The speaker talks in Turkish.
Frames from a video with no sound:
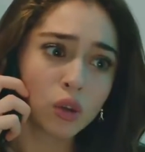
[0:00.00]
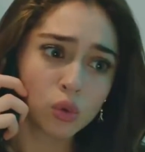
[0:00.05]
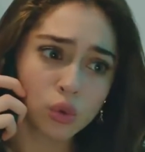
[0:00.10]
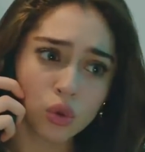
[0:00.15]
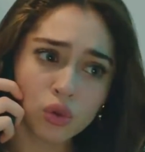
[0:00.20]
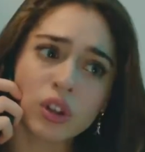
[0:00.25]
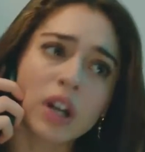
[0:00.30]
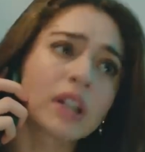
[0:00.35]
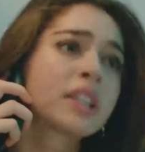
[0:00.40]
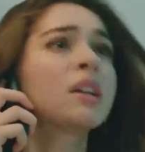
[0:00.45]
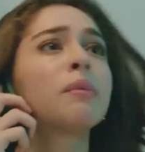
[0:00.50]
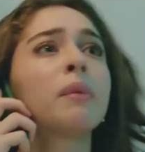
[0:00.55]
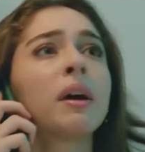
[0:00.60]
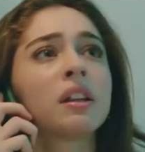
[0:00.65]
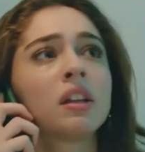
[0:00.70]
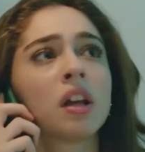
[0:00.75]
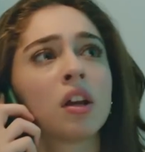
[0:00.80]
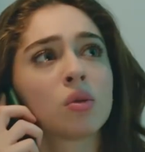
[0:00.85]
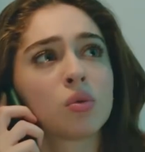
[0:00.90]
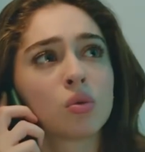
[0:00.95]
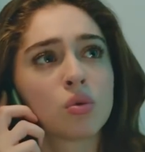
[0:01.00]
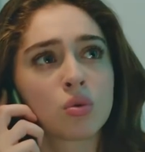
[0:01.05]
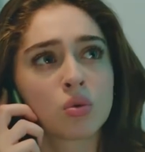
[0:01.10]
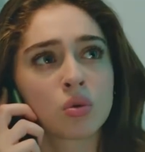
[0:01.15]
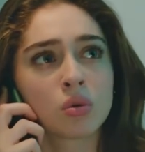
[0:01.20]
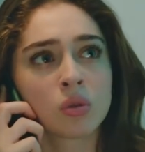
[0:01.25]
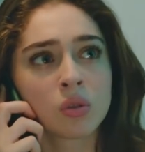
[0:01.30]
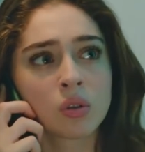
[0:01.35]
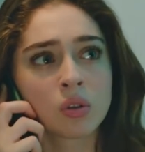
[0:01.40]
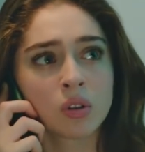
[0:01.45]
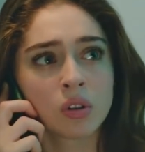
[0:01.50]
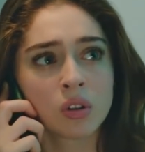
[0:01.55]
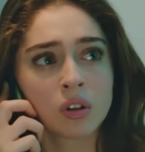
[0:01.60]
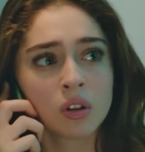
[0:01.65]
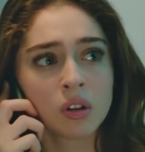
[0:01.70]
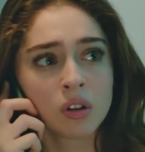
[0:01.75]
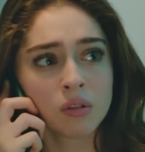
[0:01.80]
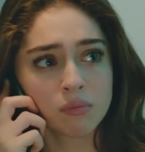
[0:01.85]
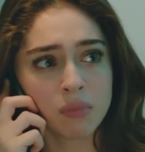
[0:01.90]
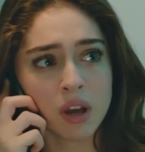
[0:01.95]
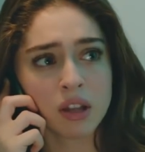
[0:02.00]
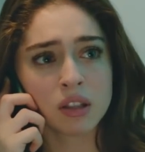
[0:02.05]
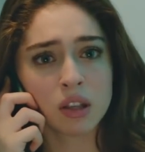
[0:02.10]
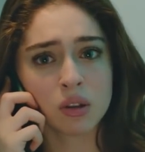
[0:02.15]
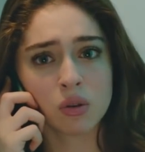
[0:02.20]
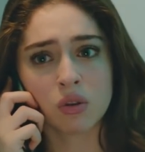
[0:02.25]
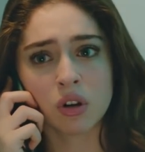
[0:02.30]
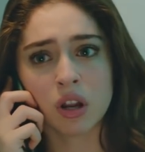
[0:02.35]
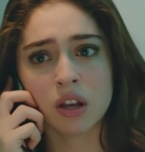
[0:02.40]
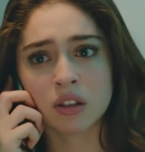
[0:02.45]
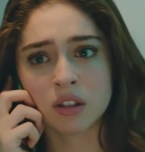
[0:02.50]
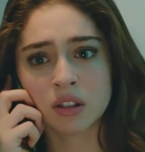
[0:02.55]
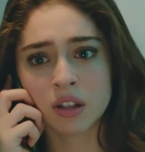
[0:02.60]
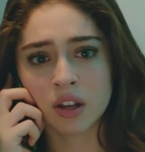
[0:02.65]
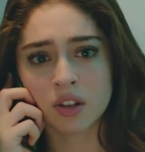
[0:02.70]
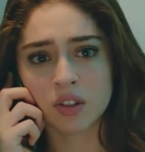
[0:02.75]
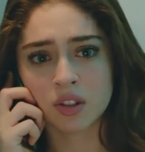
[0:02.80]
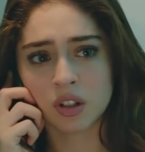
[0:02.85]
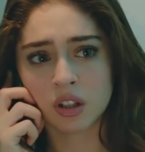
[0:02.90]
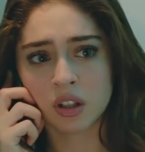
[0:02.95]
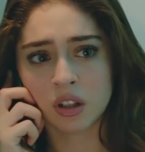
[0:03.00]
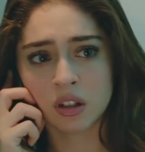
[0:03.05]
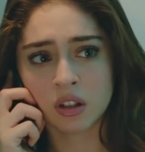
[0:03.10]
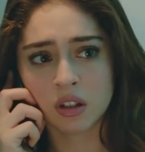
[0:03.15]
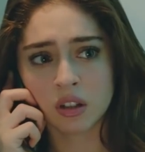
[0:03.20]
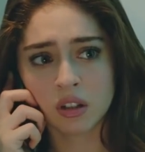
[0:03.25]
Duyacaksa benden duysun. Benden öğrensin her şeyi.